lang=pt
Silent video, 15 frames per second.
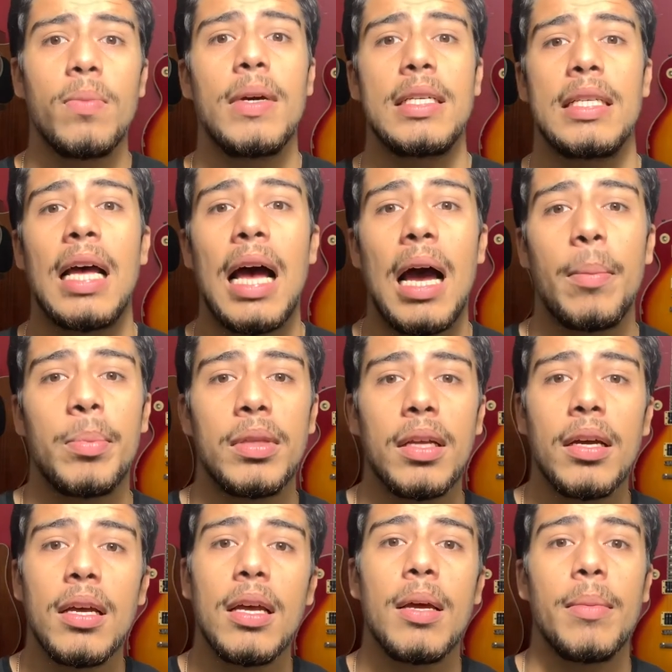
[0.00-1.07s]
mais rápida,
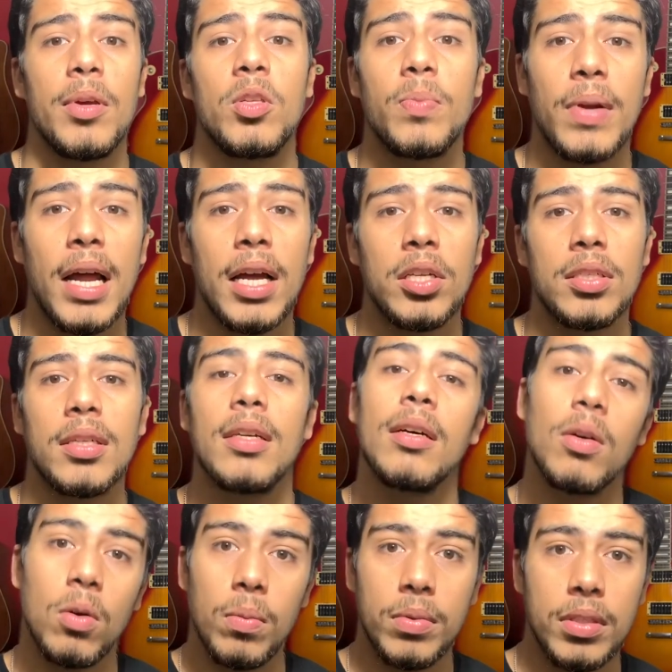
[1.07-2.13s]
mais prática,
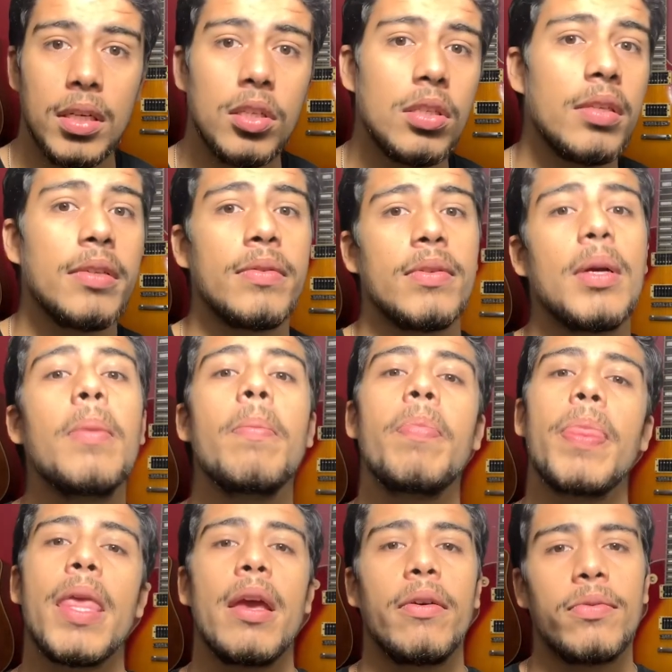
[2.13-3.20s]
objetiva,
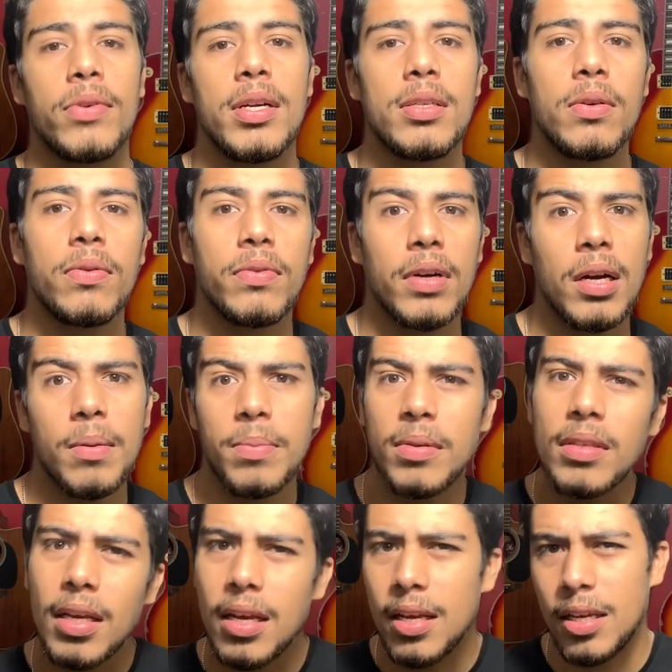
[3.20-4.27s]
phrasal verbs,
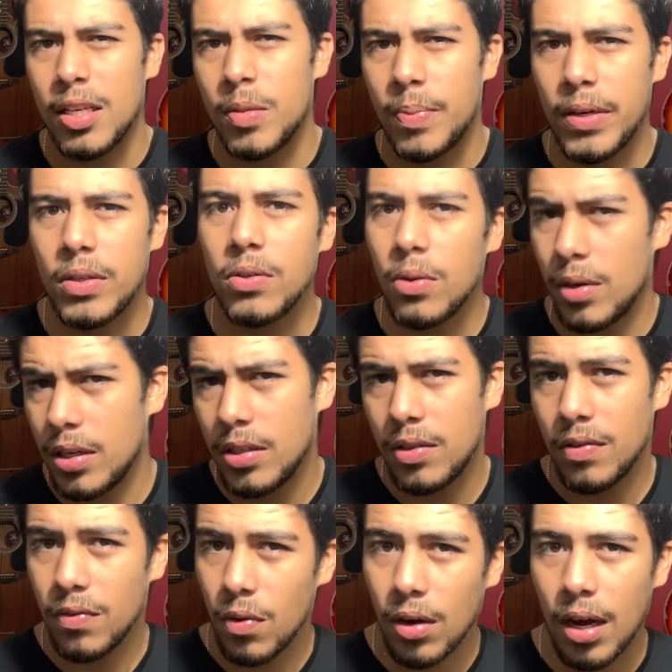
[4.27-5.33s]
expressões,
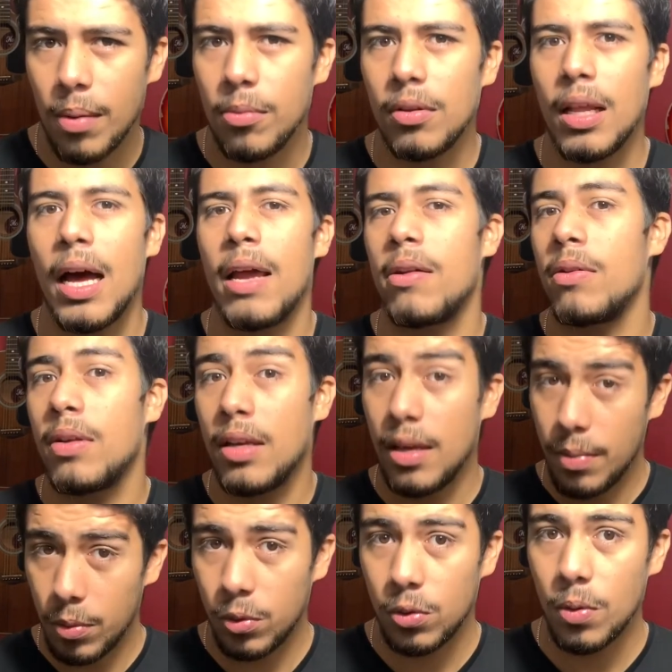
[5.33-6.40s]
vocabulário e
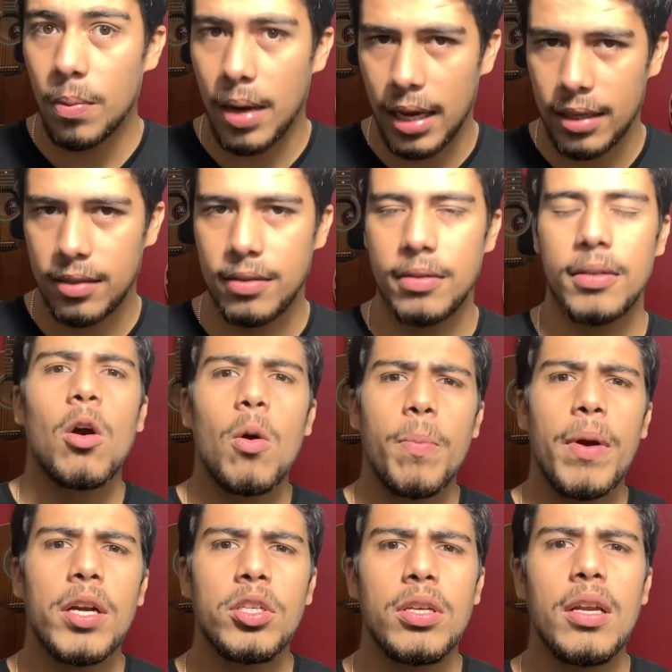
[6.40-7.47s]
muito mais.
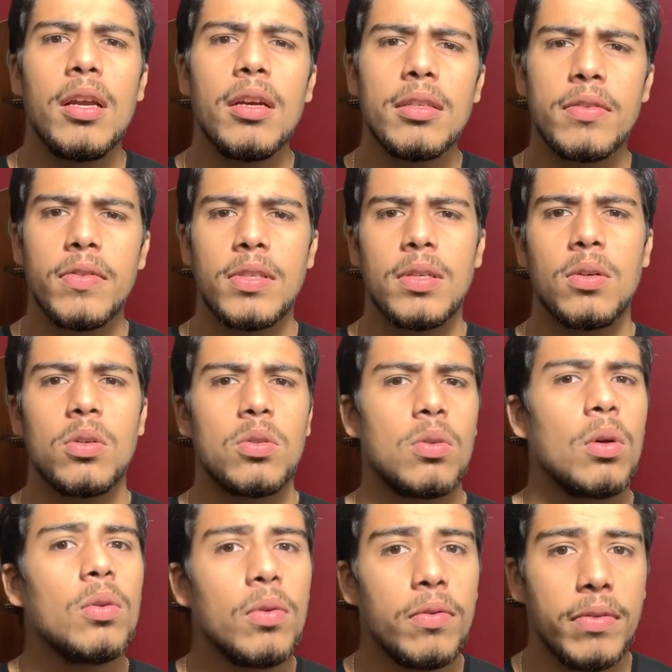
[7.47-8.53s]
Compartilhe se você
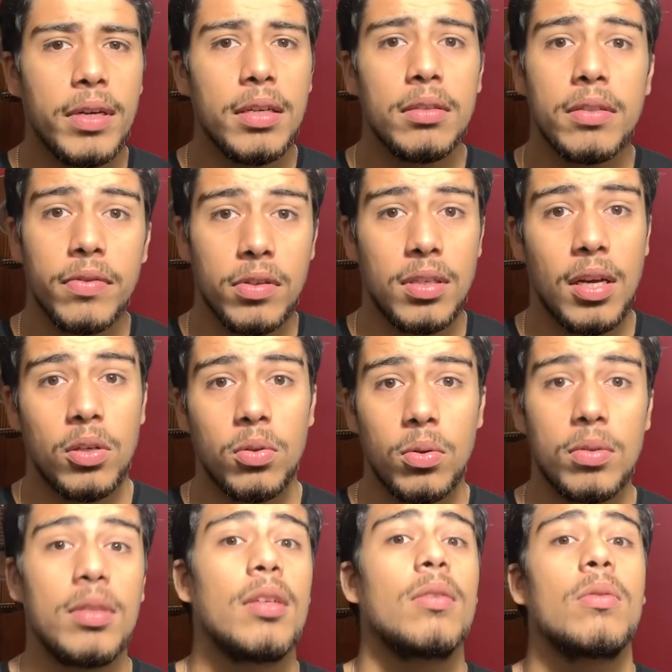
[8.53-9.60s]
gostou do vídeo, se você achou
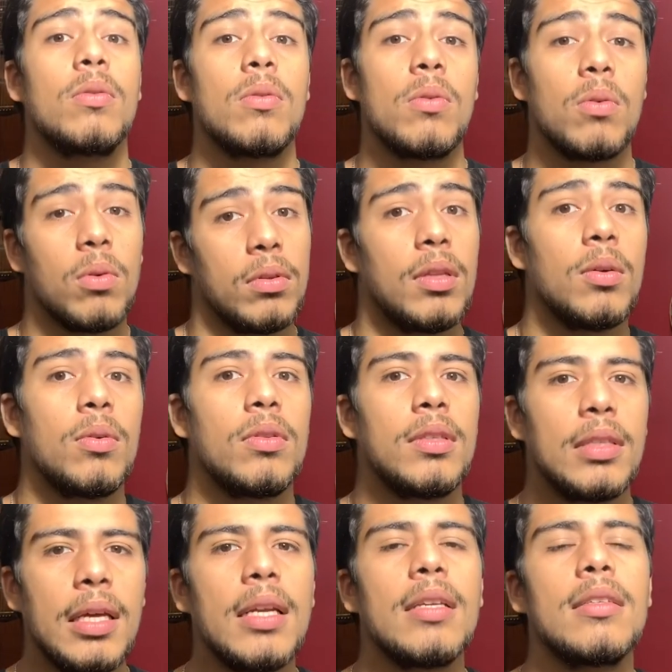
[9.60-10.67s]
o conteúdo
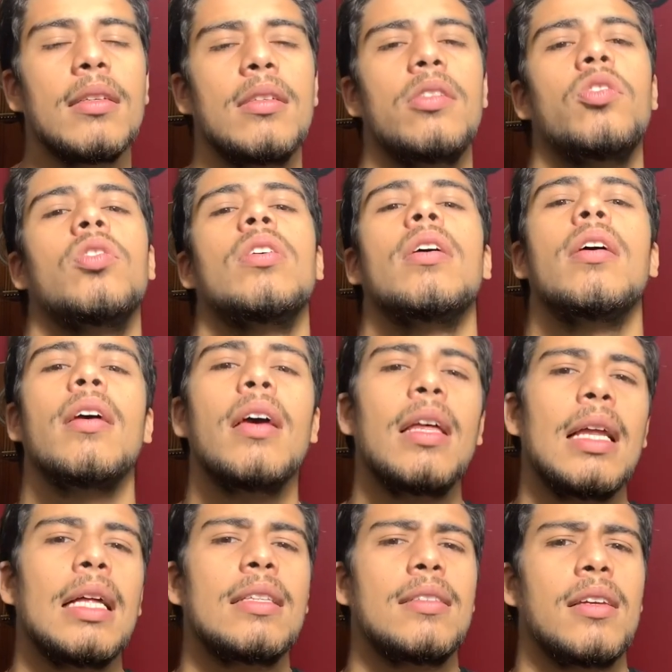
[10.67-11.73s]
interessante. And
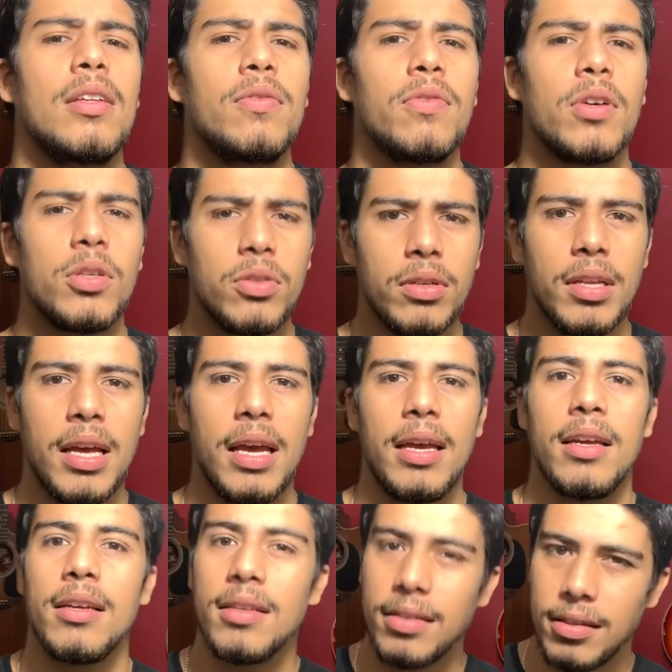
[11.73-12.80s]
that's it for
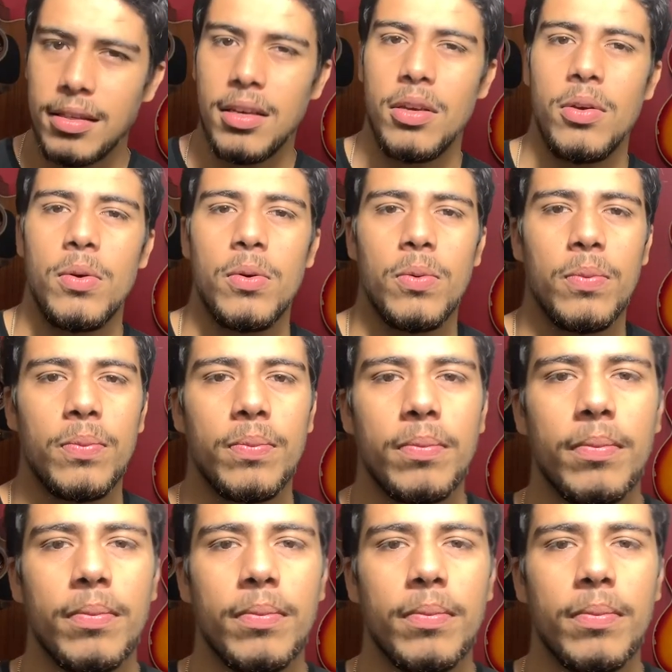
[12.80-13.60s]
today. See you!